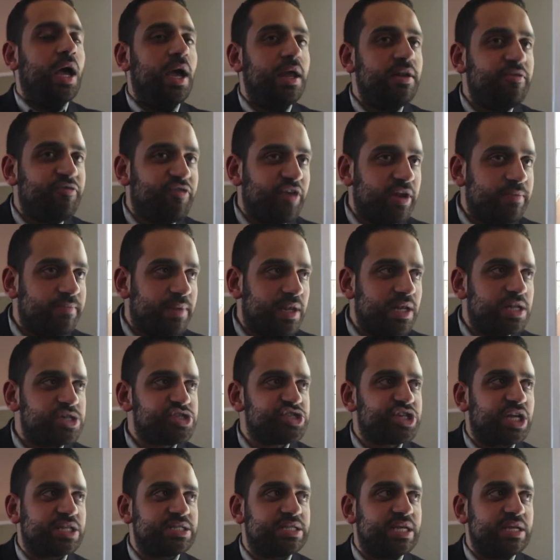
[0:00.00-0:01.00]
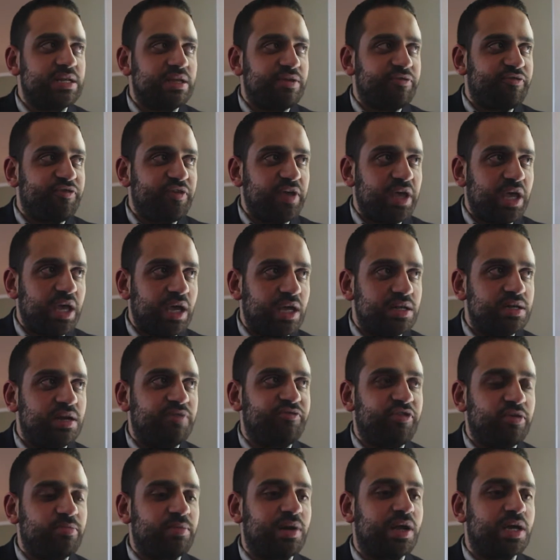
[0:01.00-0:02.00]
الفيلم اللي شدني فيه ان
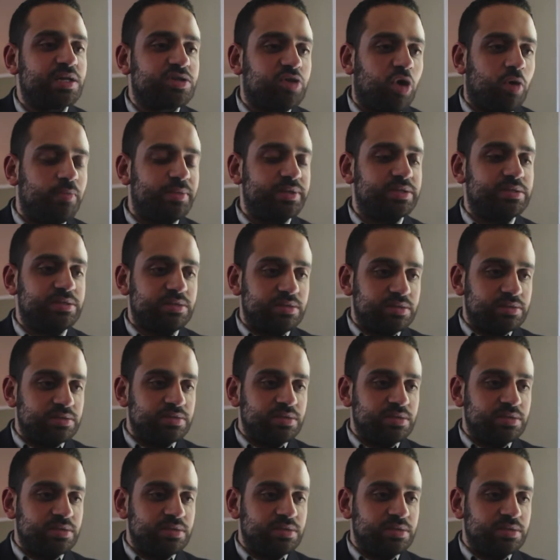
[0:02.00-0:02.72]
الفيلم لايت كوميدي